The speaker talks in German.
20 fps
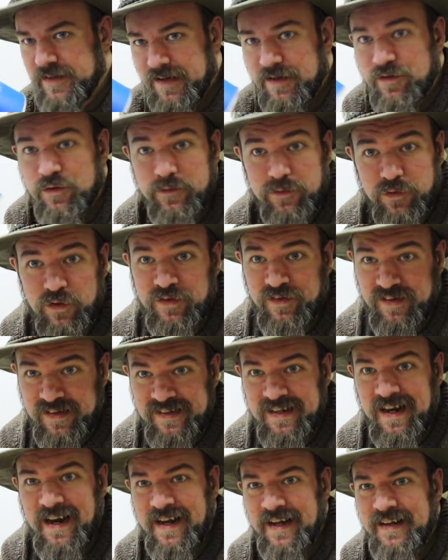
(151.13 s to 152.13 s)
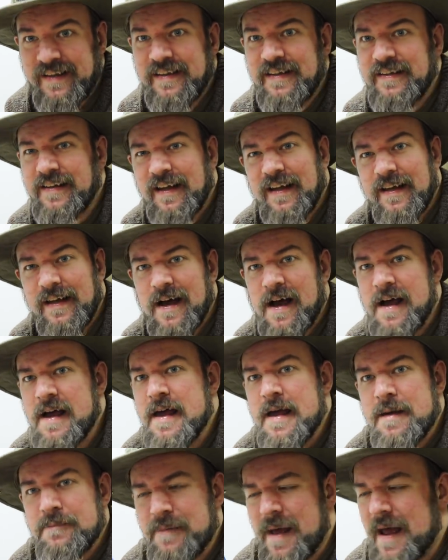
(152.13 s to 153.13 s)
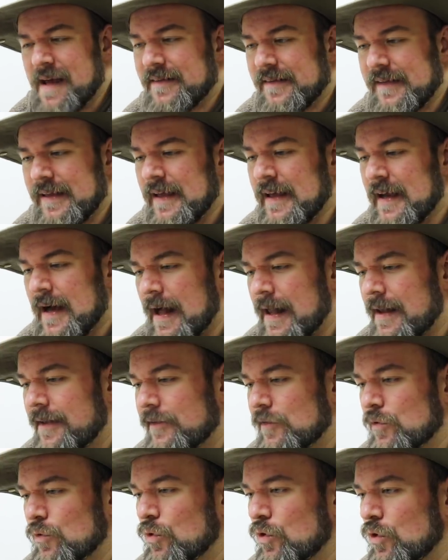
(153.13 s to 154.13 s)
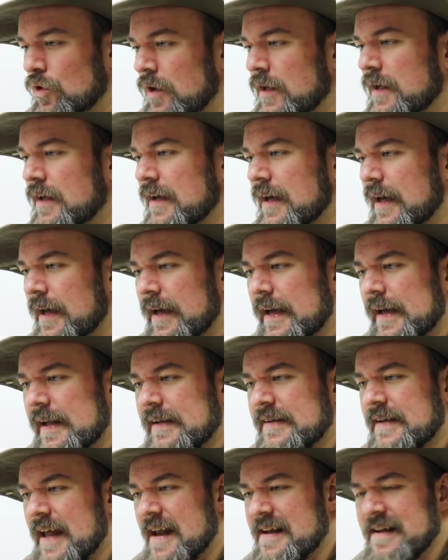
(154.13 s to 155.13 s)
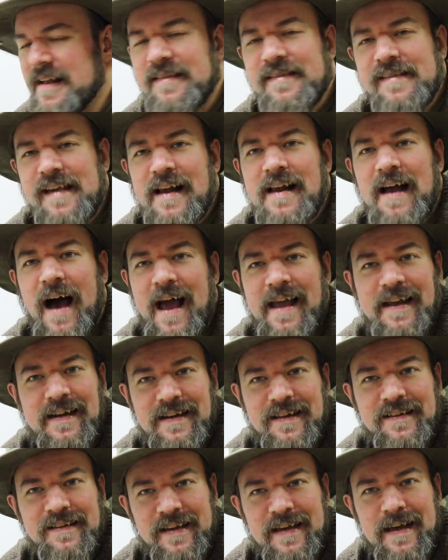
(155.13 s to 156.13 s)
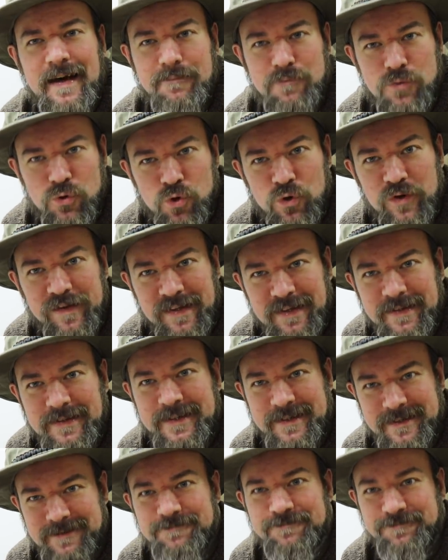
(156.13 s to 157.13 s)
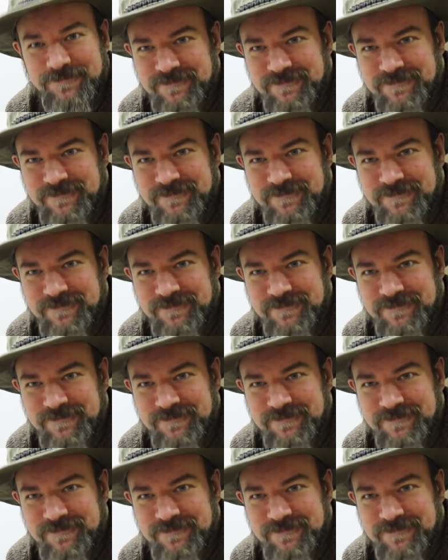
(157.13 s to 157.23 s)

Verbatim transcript: Ist also ein fossiler Energieträger per se also äh, tendenziell eigentlich eher böse, ne?